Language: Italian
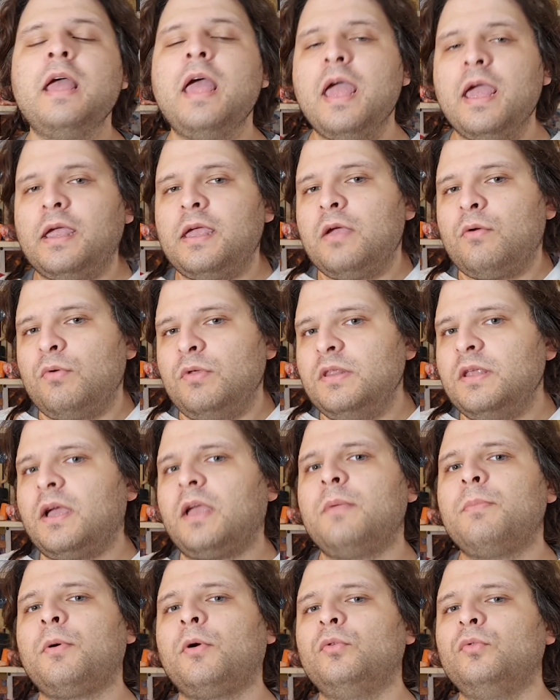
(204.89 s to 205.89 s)
e che quindi
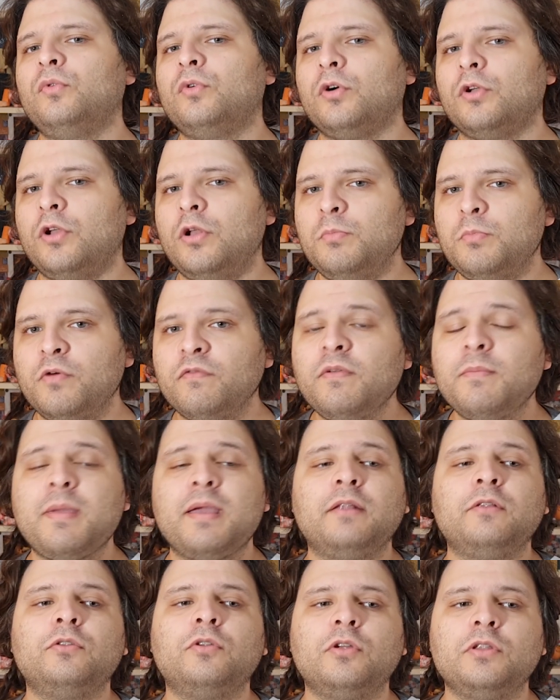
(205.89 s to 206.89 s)
riproducono il
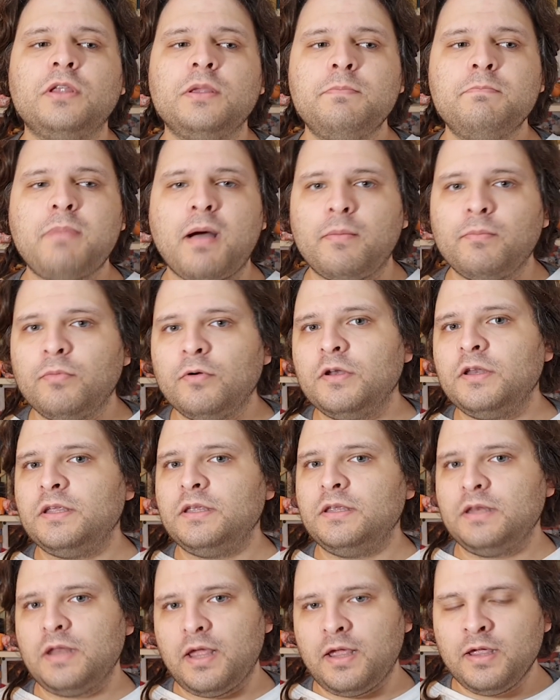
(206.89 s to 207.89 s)
movimento di
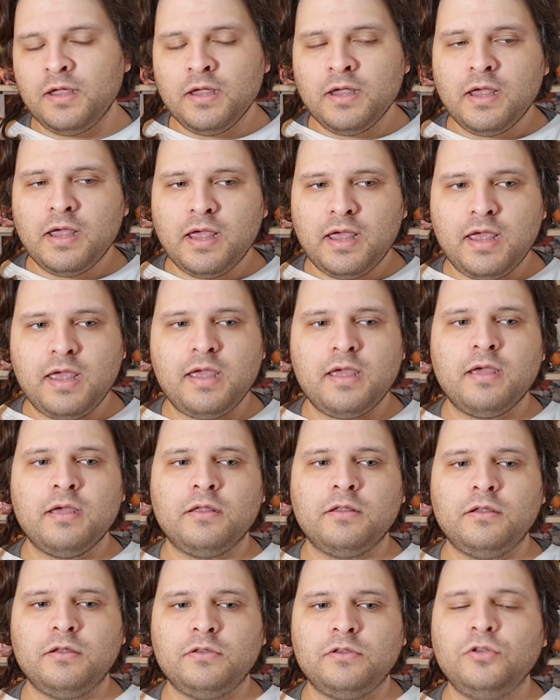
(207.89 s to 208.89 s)
bamboline e eh,